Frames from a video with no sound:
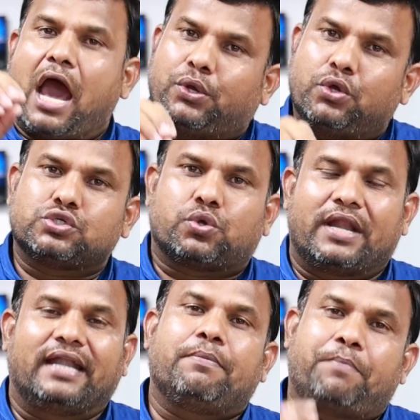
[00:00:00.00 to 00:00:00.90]
ఆ రోజు
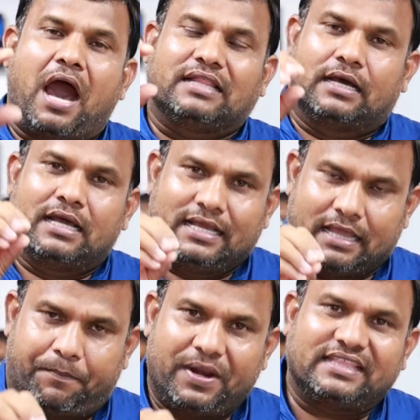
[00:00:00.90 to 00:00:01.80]
కూడా అంటే
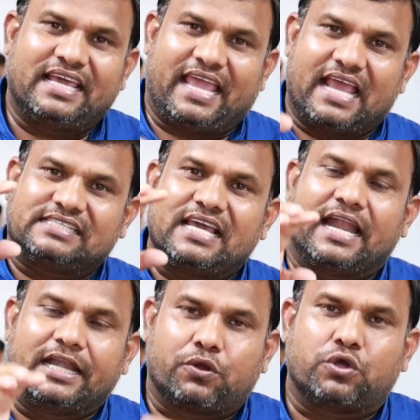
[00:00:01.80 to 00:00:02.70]
ఎప్పుడైతే
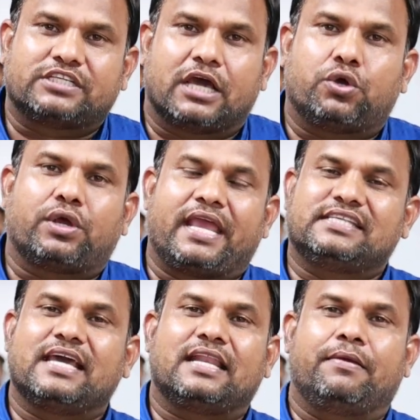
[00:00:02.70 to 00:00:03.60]
కేసీఆర్ ఇంటికి వచ్చారో
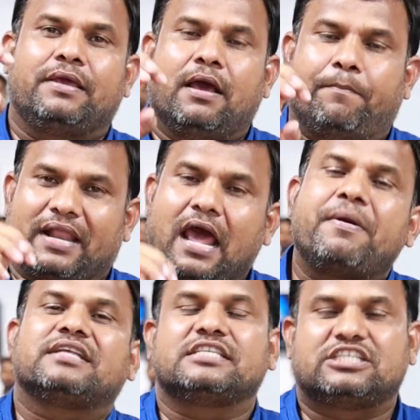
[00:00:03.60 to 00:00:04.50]
కేసీఆర్ని
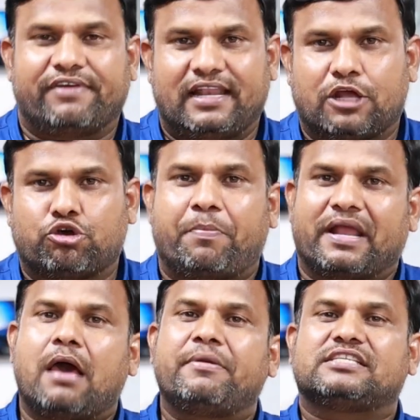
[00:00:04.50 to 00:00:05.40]
పరామర్శించి వెళ్ళారో
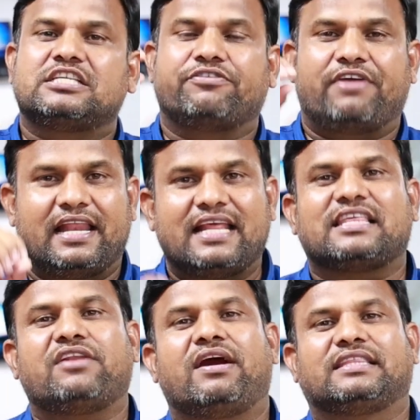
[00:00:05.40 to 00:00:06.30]
పరామర్శించి వెళ్ళిన
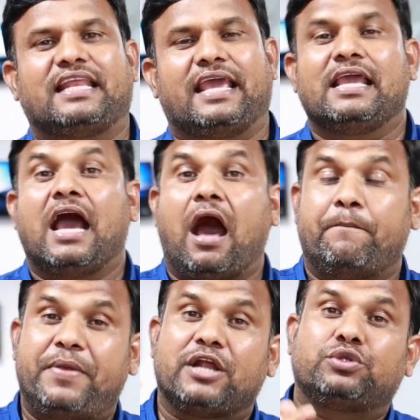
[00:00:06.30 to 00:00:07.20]
తర్వాతనే
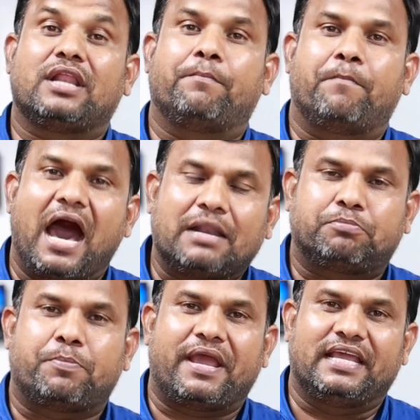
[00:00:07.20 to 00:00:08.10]
అభ్యర్థుల
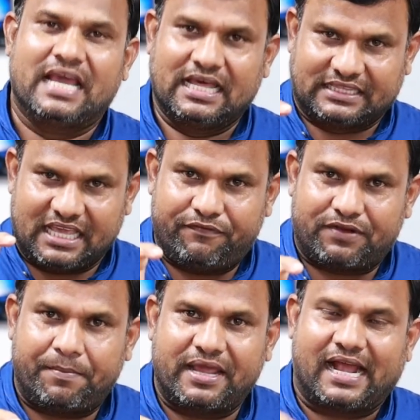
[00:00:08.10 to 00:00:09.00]
మార్పుపై
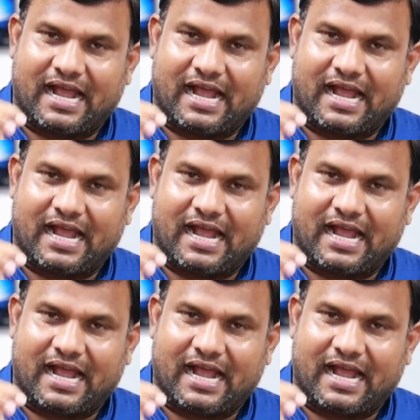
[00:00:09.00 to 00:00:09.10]
తీవ్రమైన